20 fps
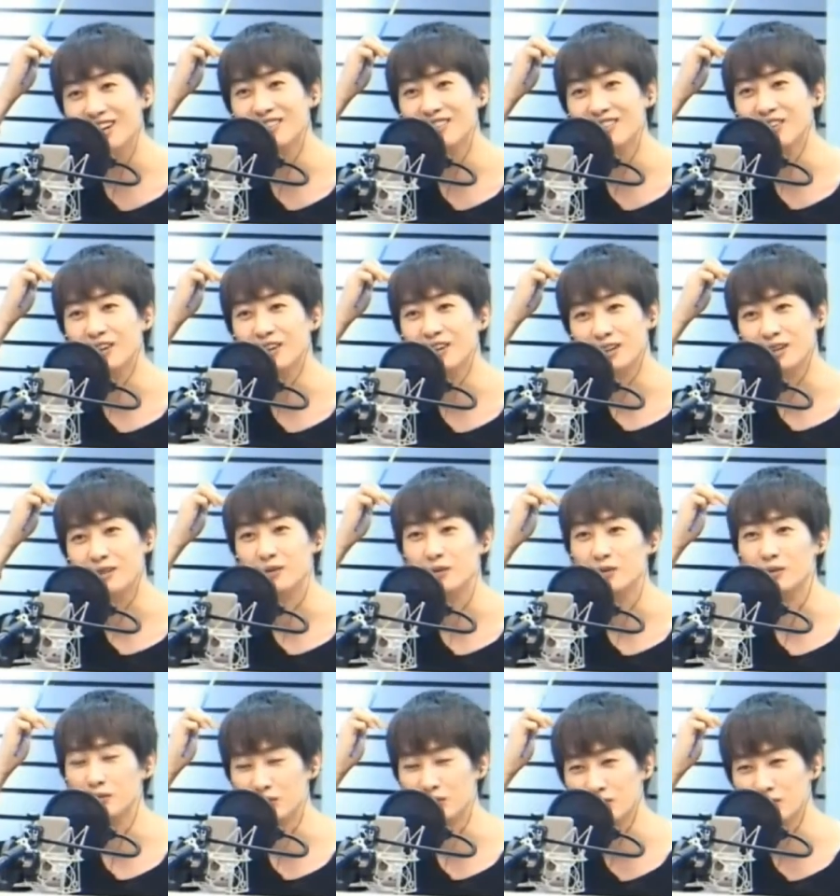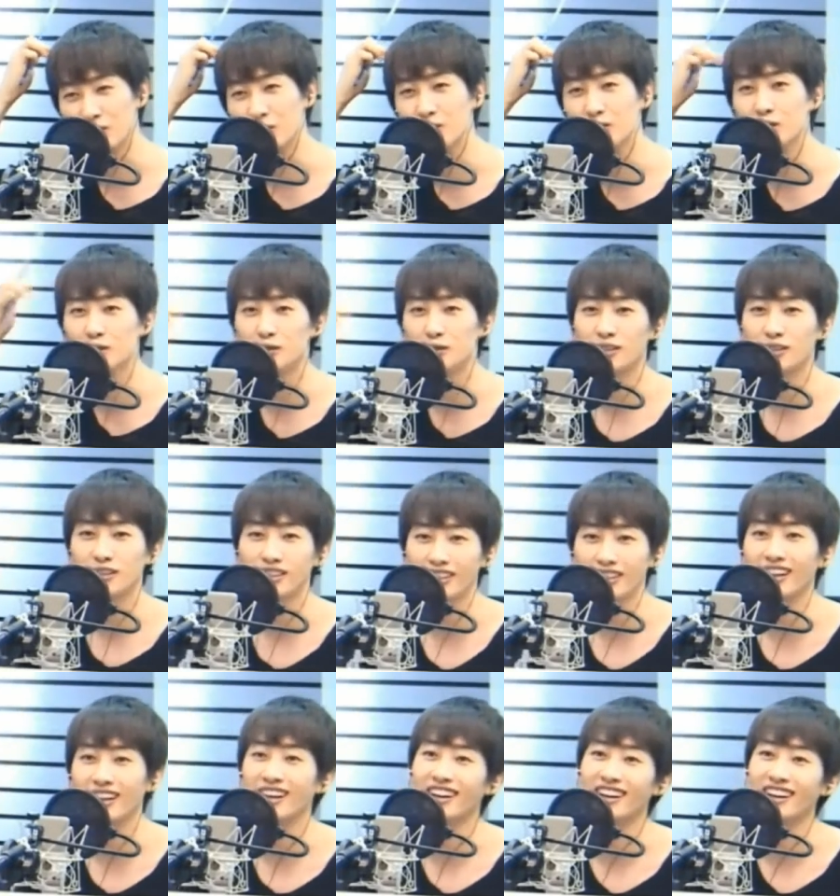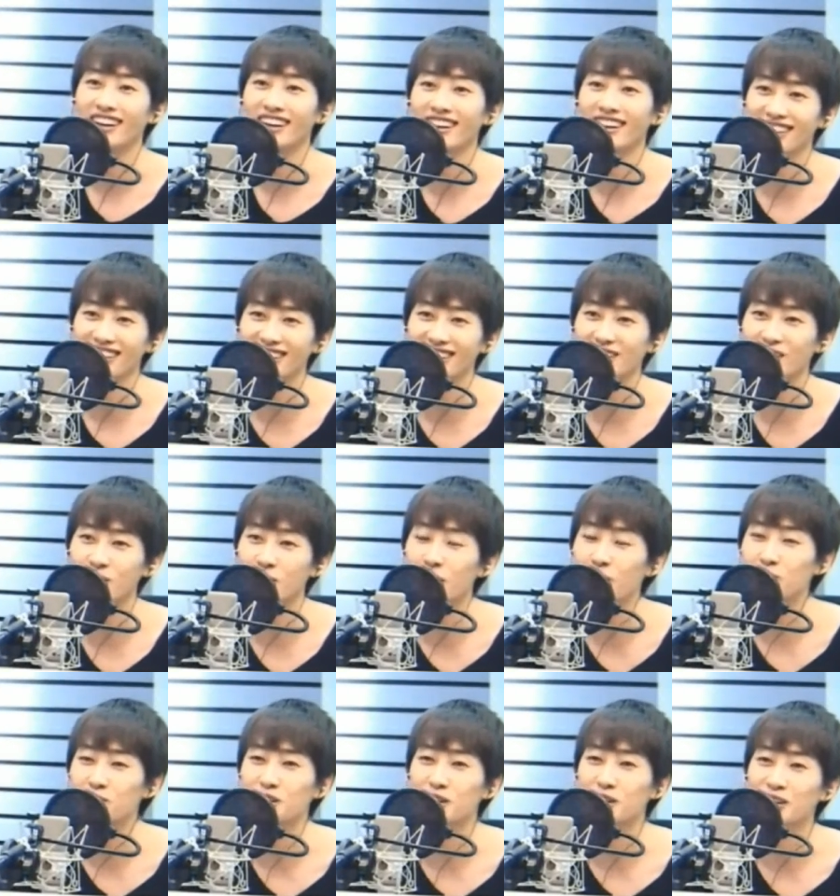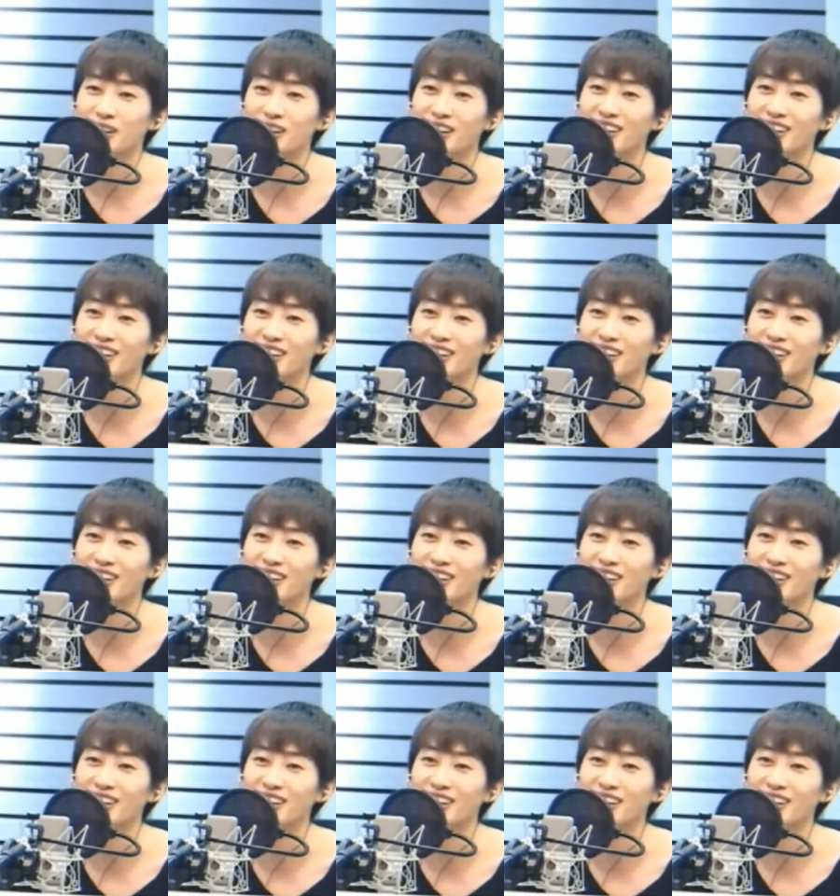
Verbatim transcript: 뭐 그러면 음. 저는 예 고맙죠.